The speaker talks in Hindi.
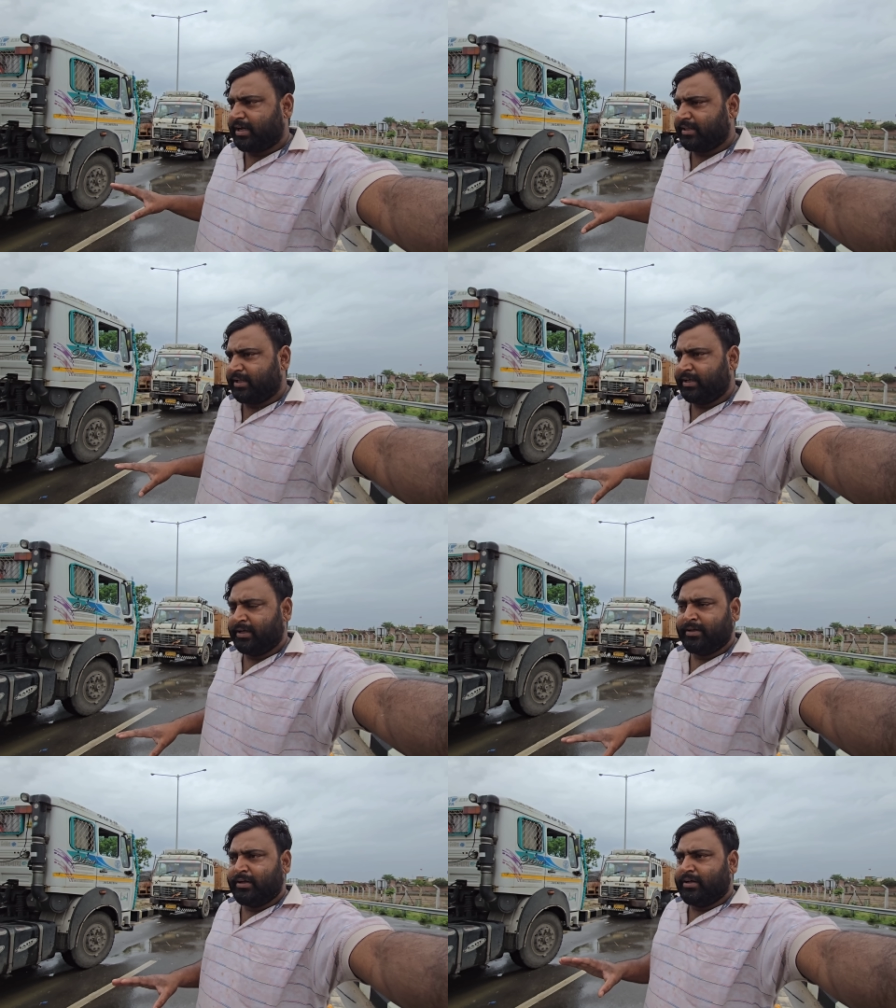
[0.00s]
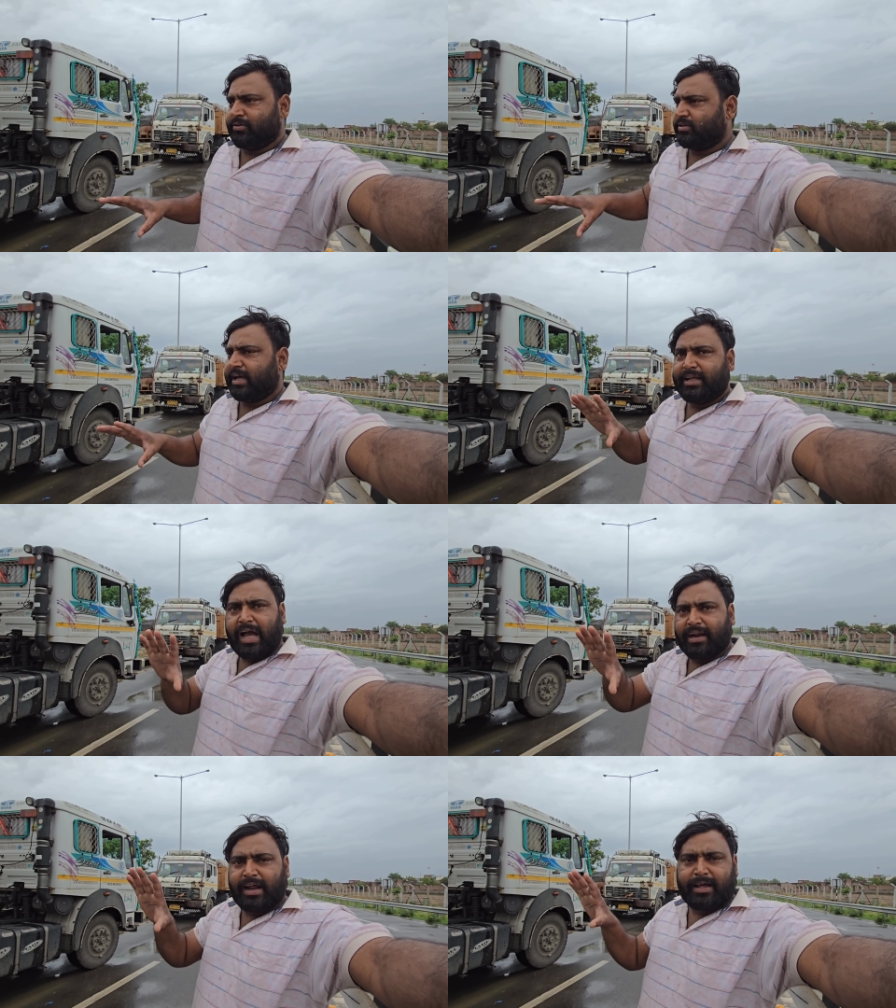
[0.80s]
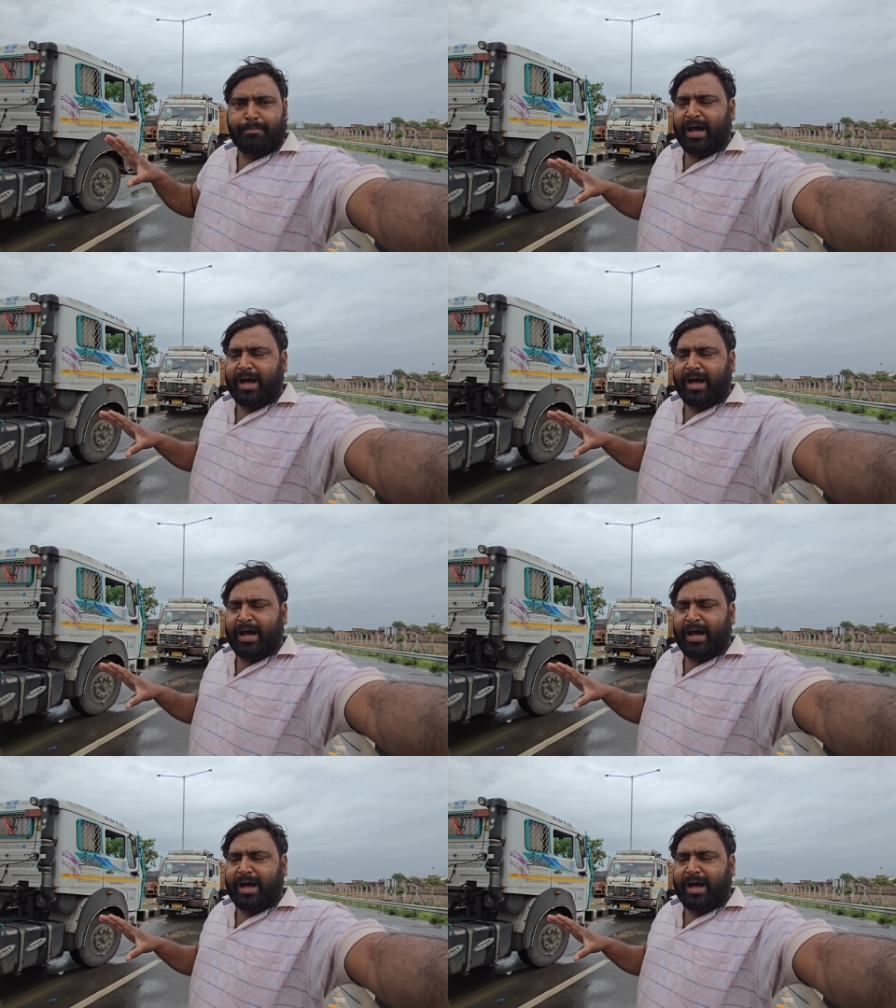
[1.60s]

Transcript: दिक्कत नहीं है तो चलिए हल्का हल्का